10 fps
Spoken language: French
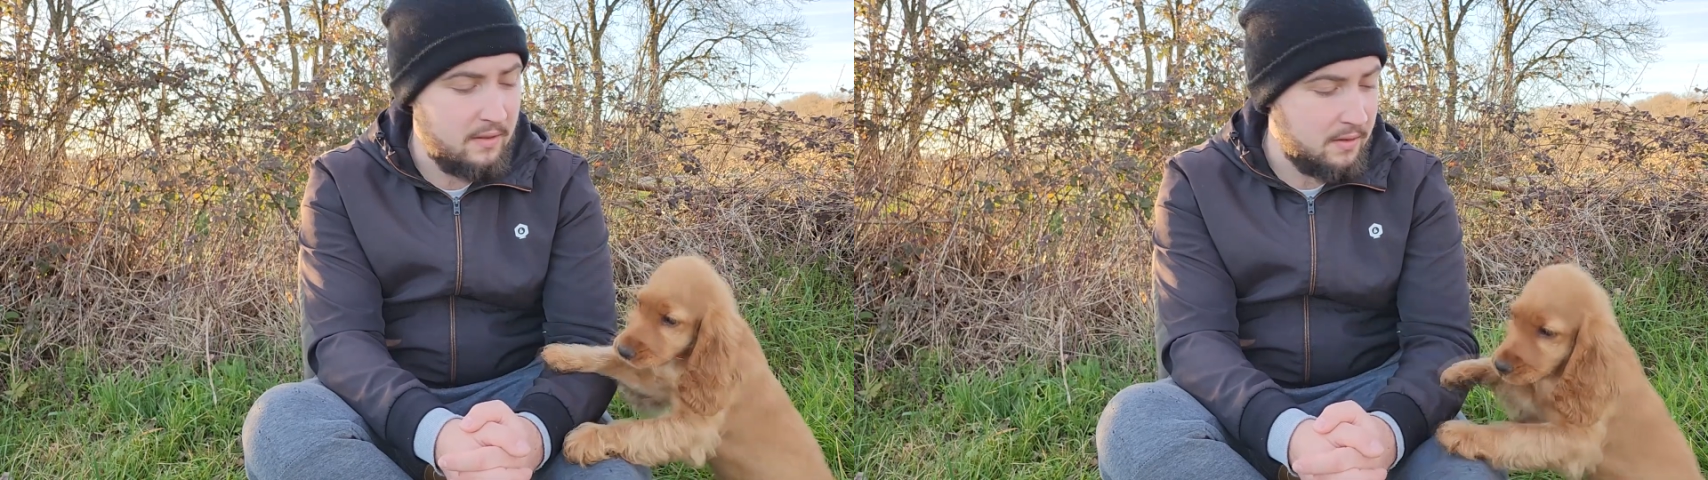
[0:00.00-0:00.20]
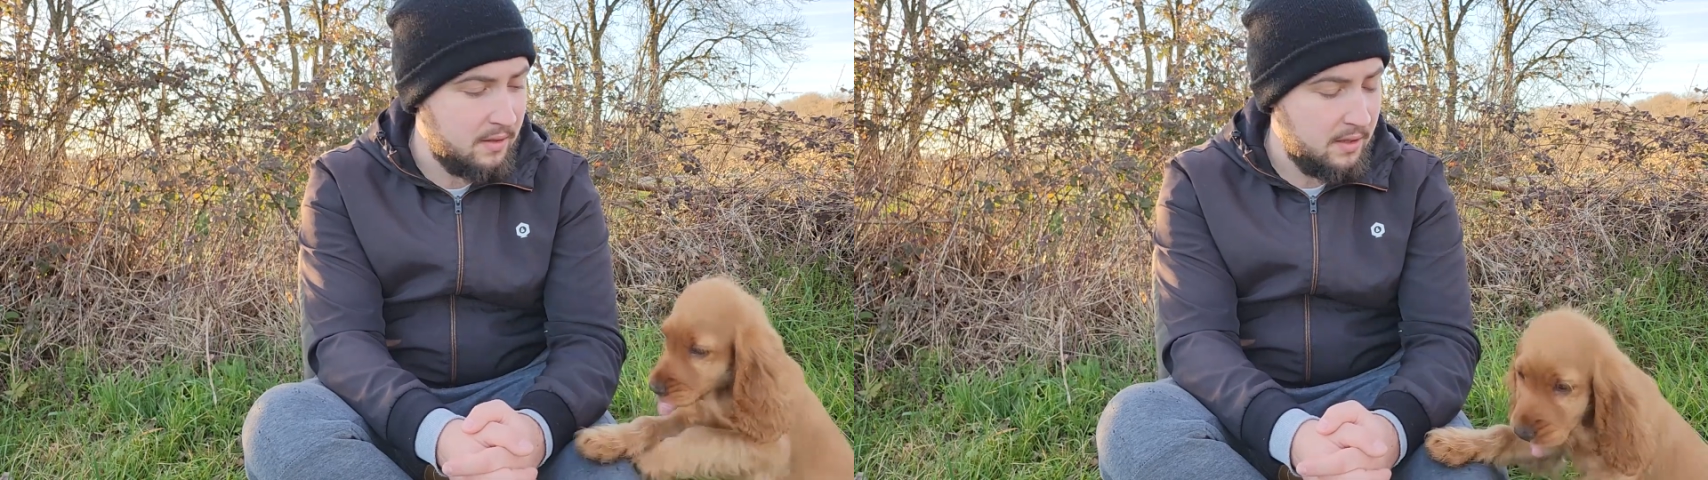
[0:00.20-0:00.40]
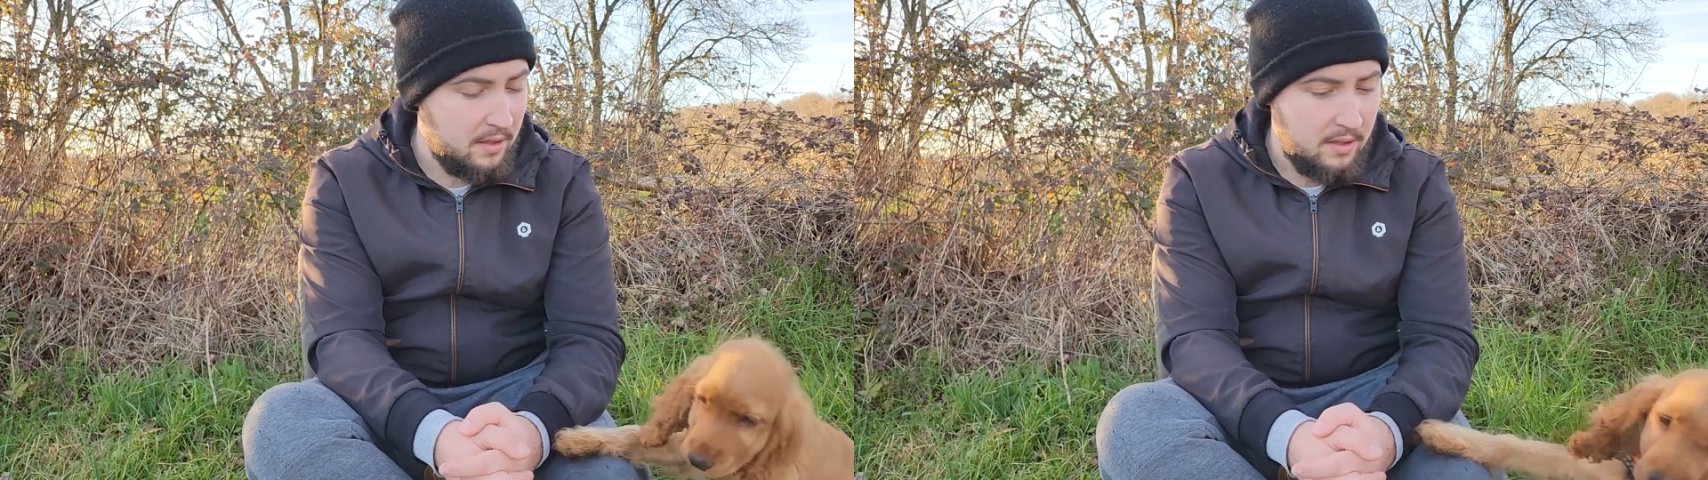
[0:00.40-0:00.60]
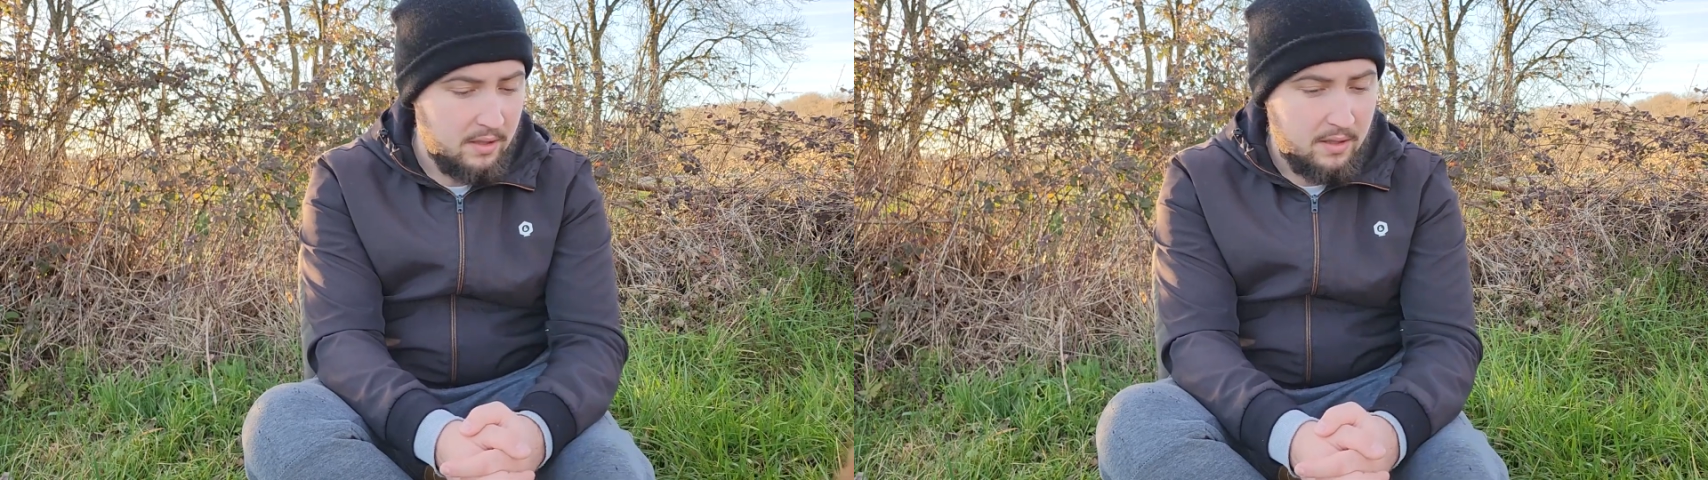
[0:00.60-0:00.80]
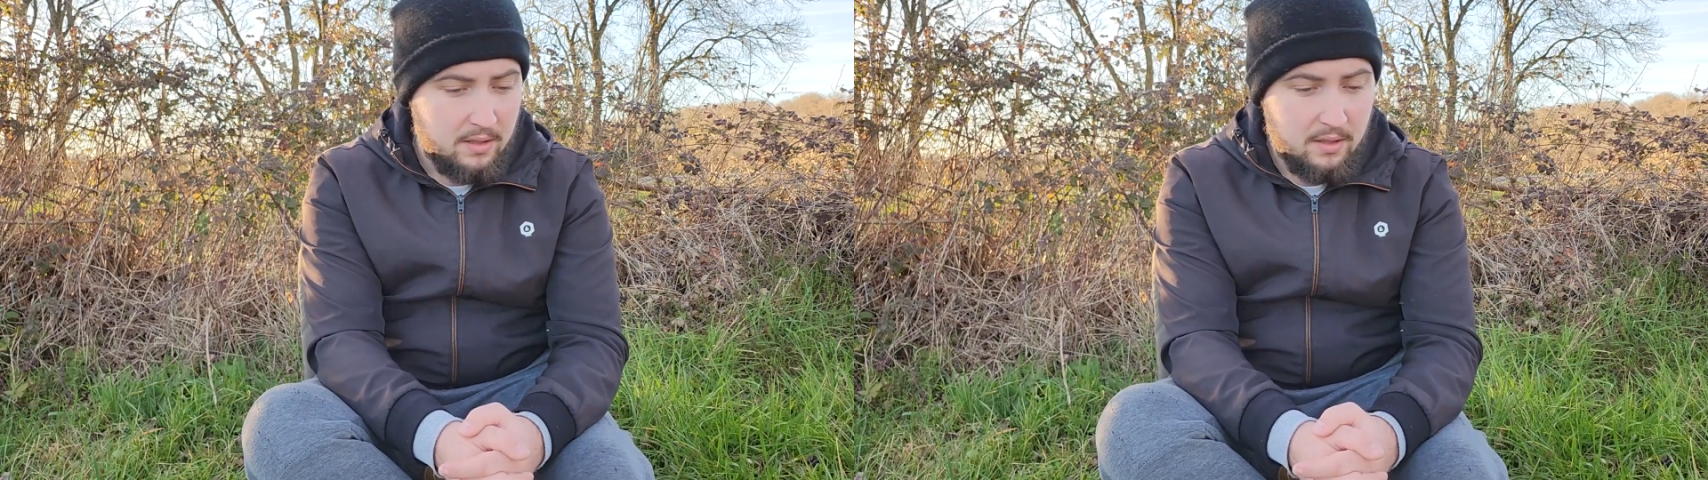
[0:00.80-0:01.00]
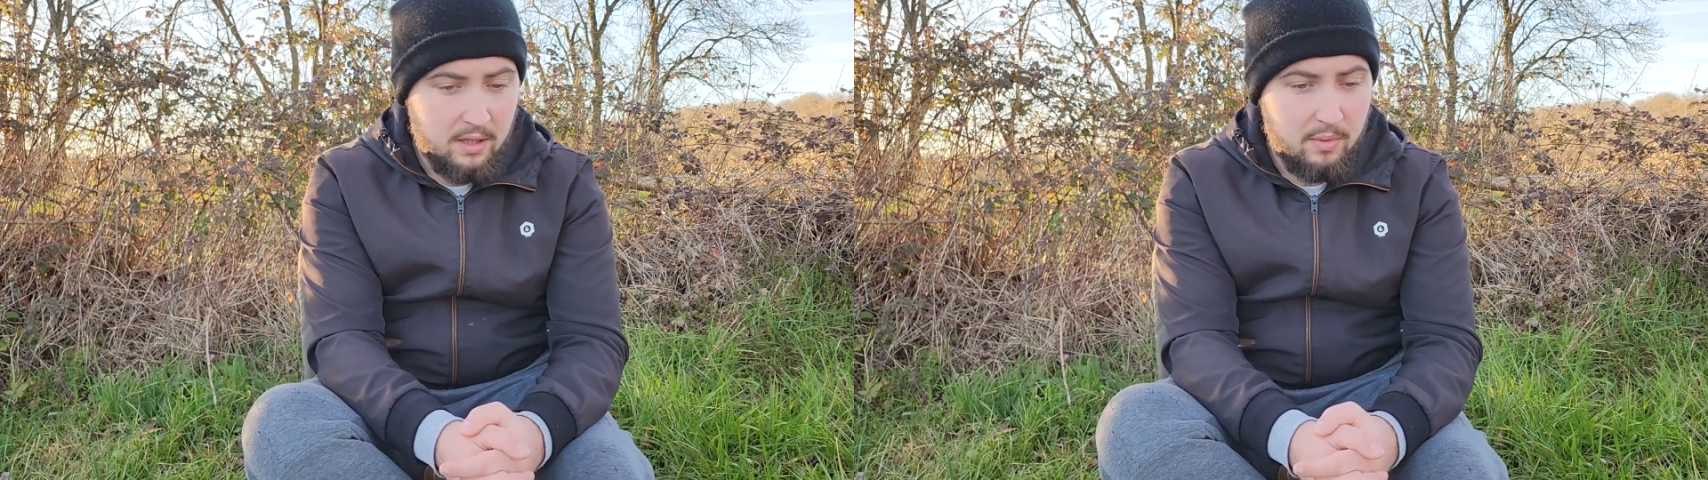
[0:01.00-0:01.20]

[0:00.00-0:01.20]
et eh